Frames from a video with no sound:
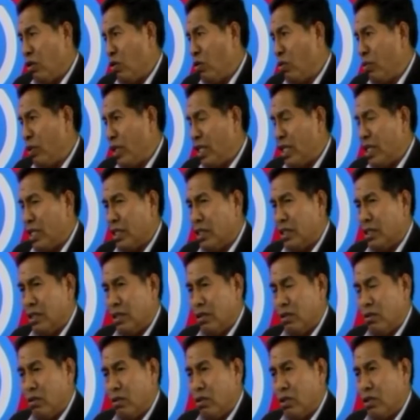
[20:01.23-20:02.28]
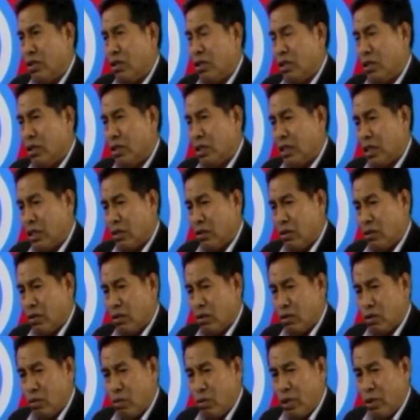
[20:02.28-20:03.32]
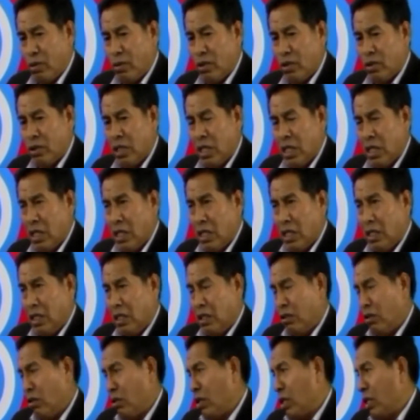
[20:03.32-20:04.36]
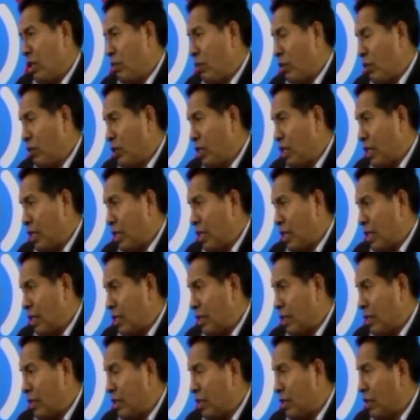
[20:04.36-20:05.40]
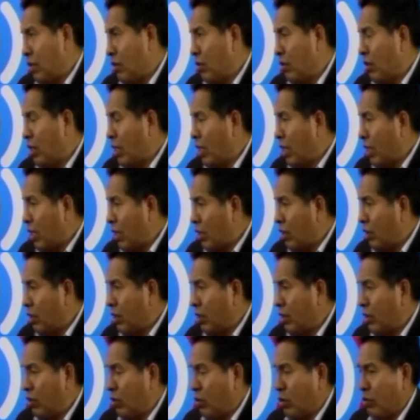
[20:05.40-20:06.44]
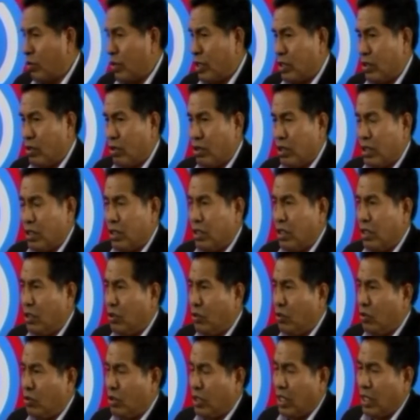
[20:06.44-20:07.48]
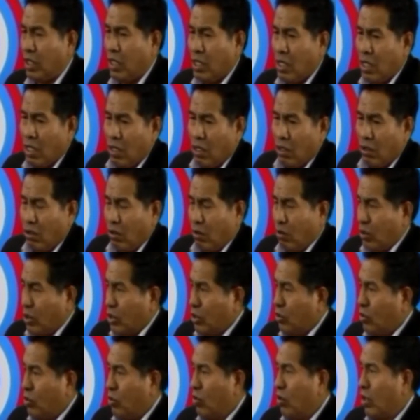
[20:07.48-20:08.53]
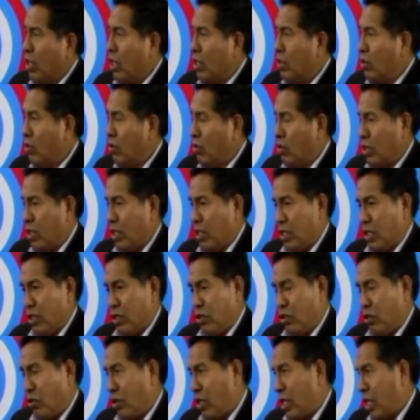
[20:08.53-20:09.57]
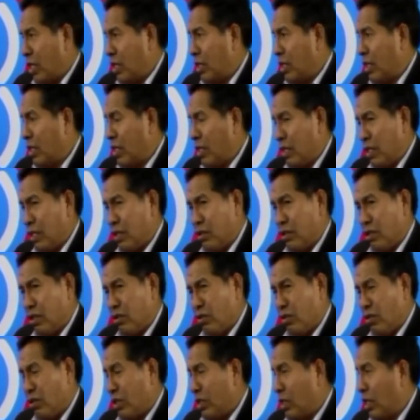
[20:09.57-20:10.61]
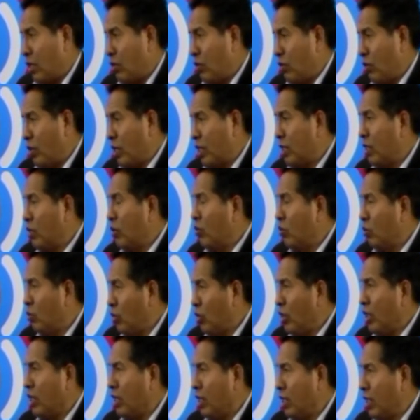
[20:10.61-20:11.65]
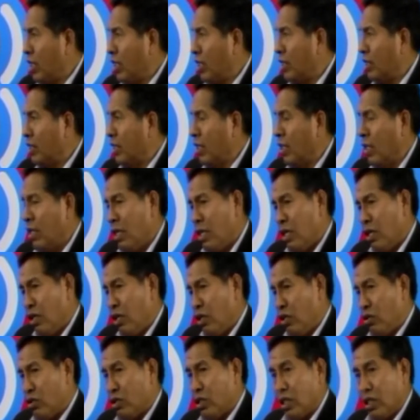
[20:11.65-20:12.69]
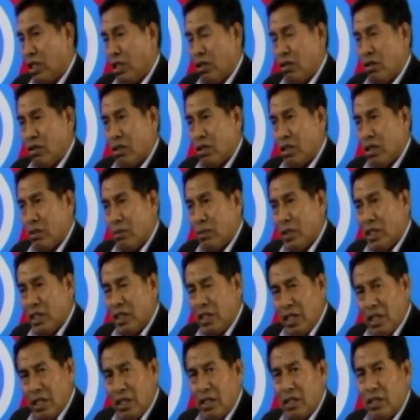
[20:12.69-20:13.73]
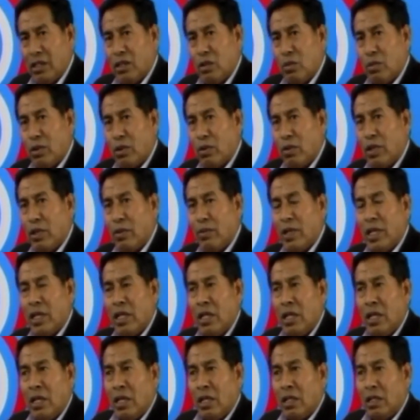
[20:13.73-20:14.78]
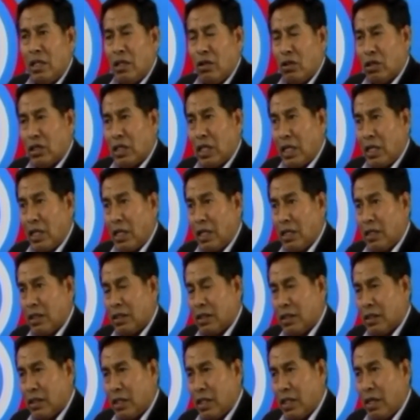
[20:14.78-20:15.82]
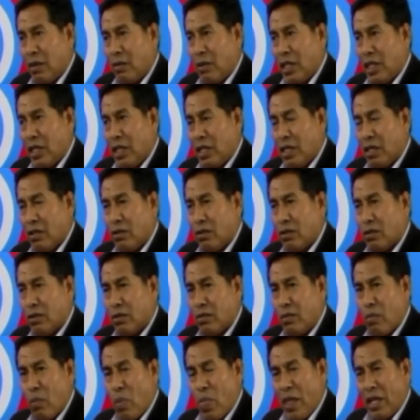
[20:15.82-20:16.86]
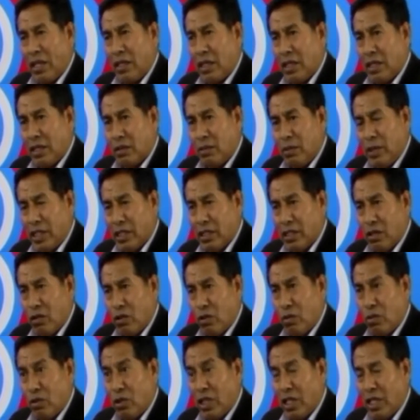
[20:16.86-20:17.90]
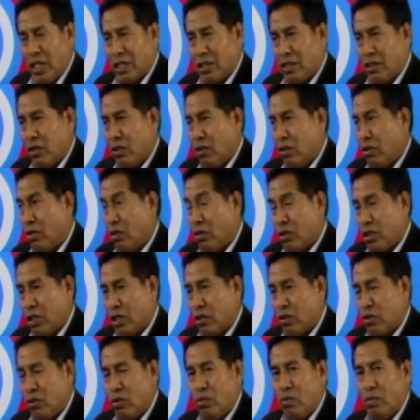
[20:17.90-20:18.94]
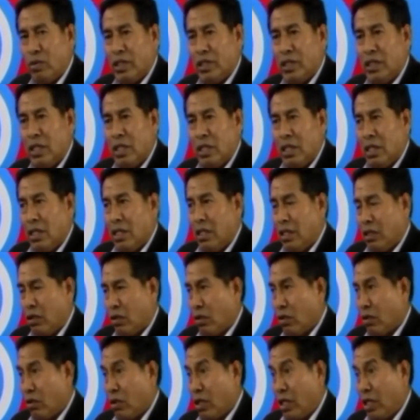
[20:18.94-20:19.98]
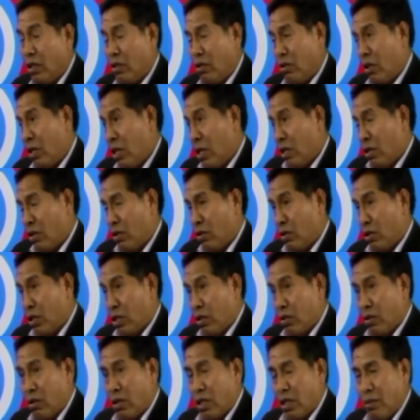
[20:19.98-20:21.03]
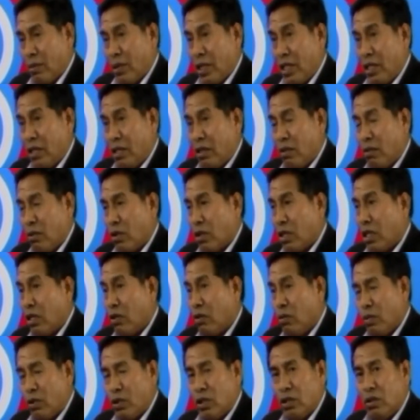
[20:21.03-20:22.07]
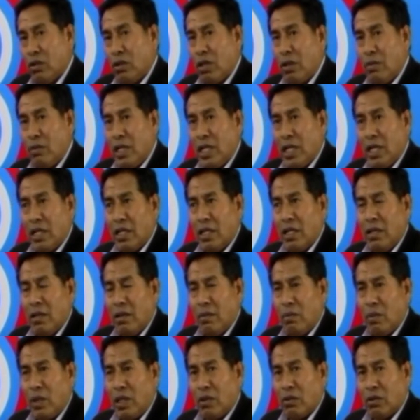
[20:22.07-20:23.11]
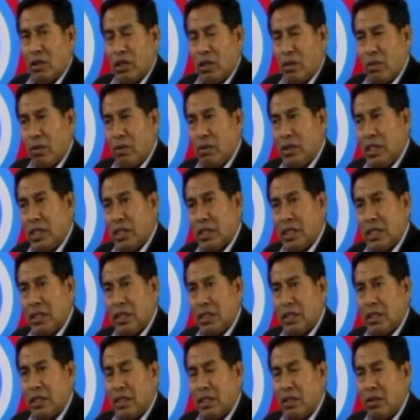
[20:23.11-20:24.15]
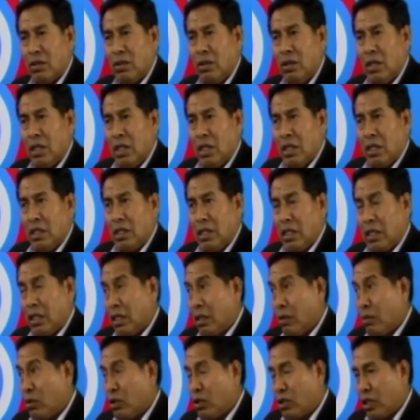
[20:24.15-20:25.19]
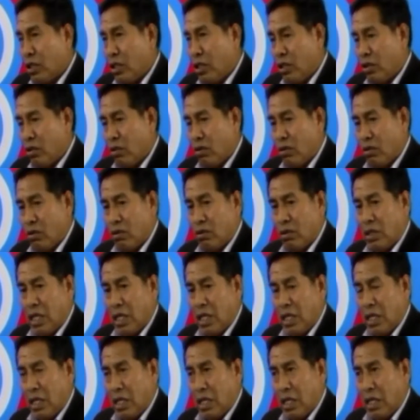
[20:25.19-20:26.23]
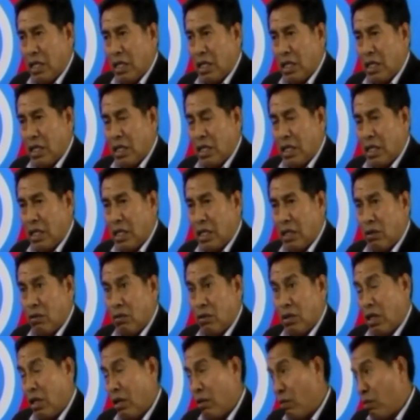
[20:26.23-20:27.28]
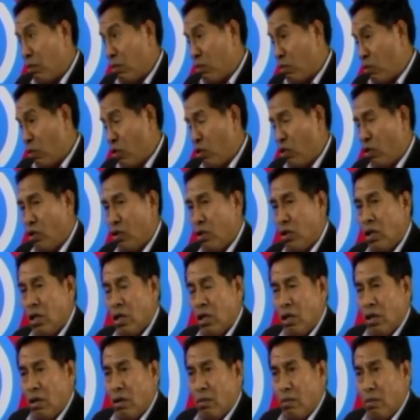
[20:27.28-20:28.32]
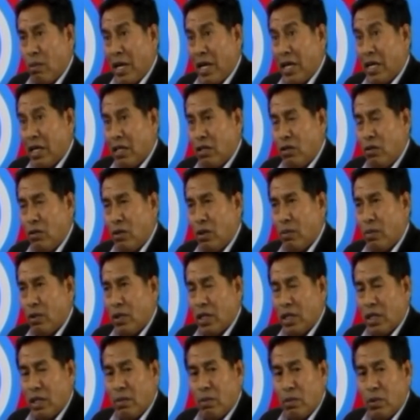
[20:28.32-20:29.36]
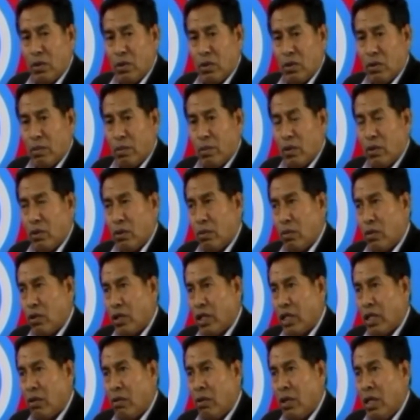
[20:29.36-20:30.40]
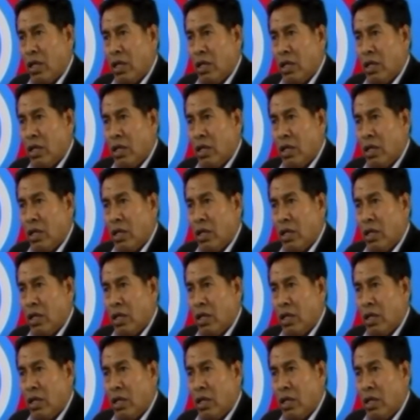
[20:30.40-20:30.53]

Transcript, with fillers: Ubinas, en todo ese sector los pueblos y toda la provincia General Sánchez que ya hicimos mención desde Ichuña como es Yunga, Yoque, Chojata, en sectores la lluvia ha sido muy intensa y yo sé que ellos también tienen ese problema de los canales que están averiados, de las vías de comunicación, los derrumbes y todo ello. Yo creo que amerita volcar un poquito la mirada para nuestra provincia de Sánchez Cerro, ya que hemos tenido una, ah, una muy baja lluvia por acá, por, por Moquegua,